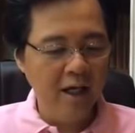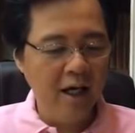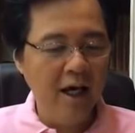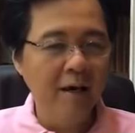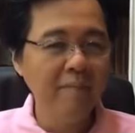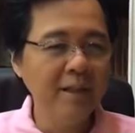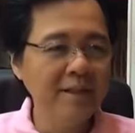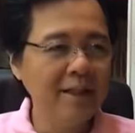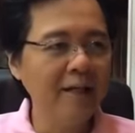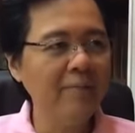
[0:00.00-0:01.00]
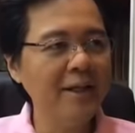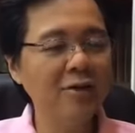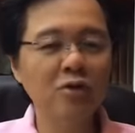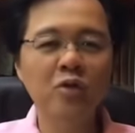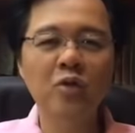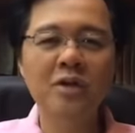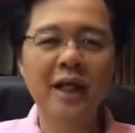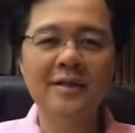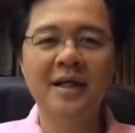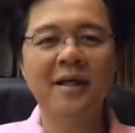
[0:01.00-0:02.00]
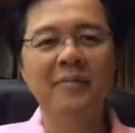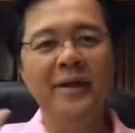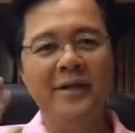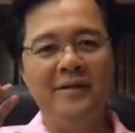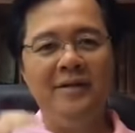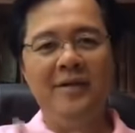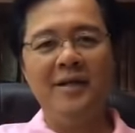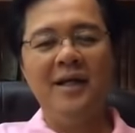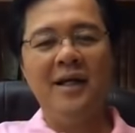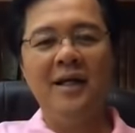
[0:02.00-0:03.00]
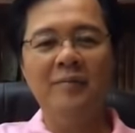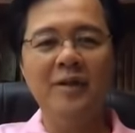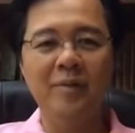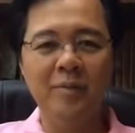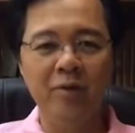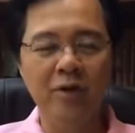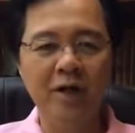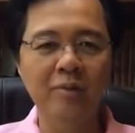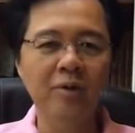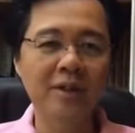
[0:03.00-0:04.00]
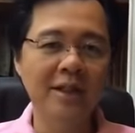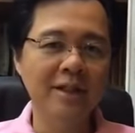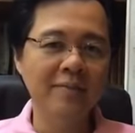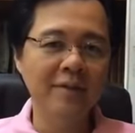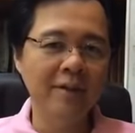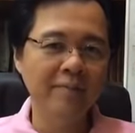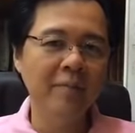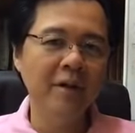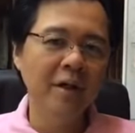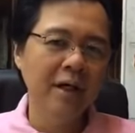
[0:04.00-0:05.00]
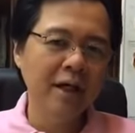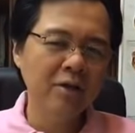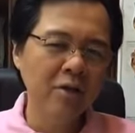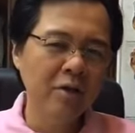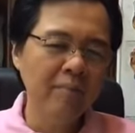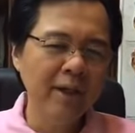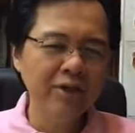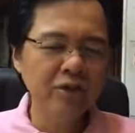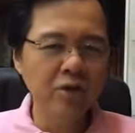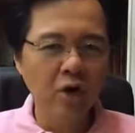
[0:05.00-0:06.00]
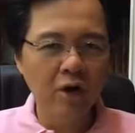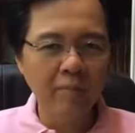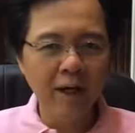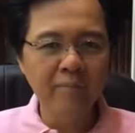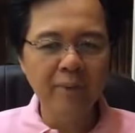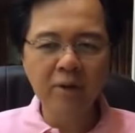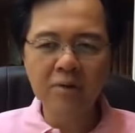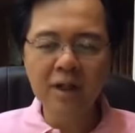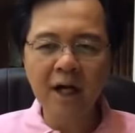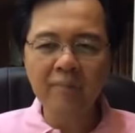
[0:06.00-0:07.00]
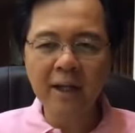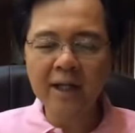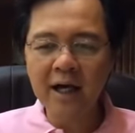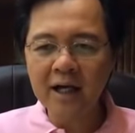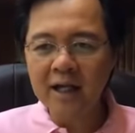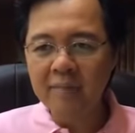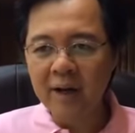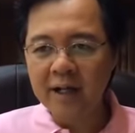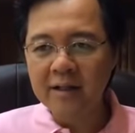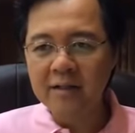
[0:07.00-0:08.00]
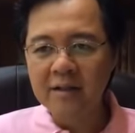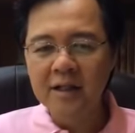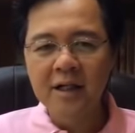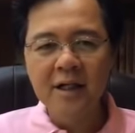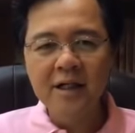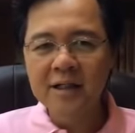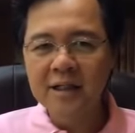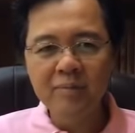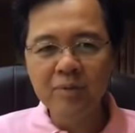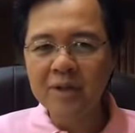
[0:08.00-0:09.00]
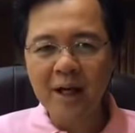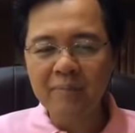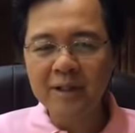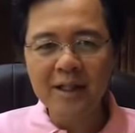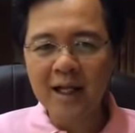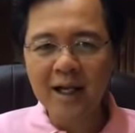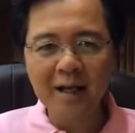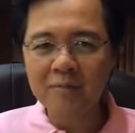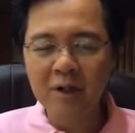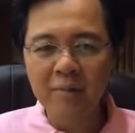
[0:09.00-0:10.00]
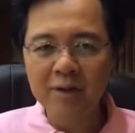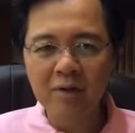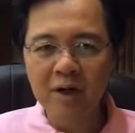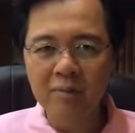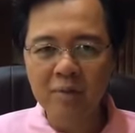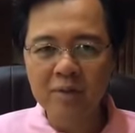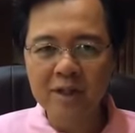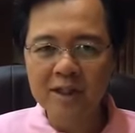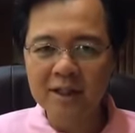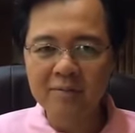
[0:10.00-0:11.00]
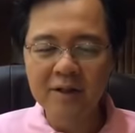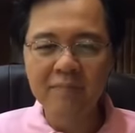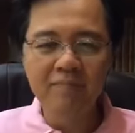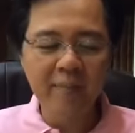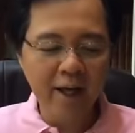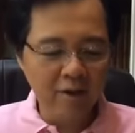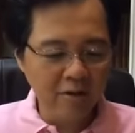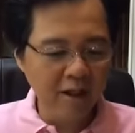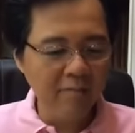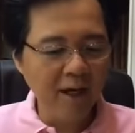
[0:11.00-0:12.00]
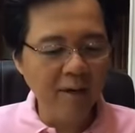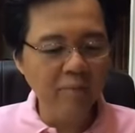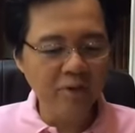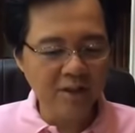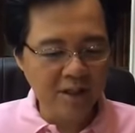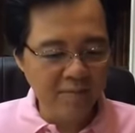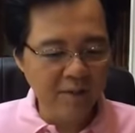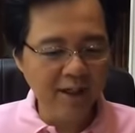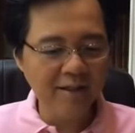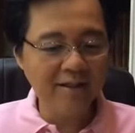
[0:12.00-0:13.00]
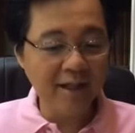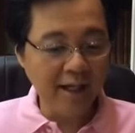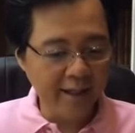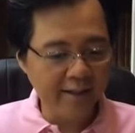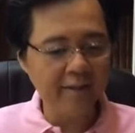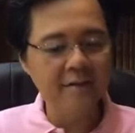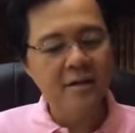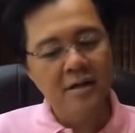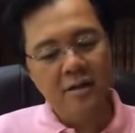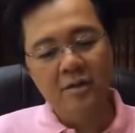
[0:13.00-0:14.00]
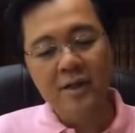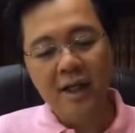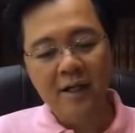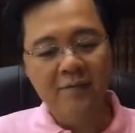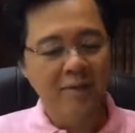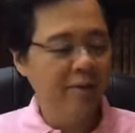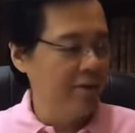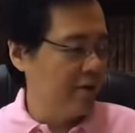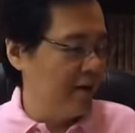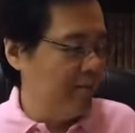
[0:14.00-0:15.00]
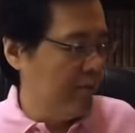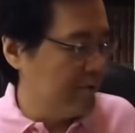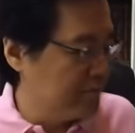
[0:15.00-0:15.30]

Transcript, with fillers: Uh, minsan, pag natutulog tayo sa gabi, di ba, nararamdaman mo yung kabog ng dibdib. Ito, medyo normal. Pero kung nakapahinga ka naman, hindi po dapat nararamdaman yung kabog ng dibdib. Meron ng mga posibleng sakit kung naramdaman yung kabog.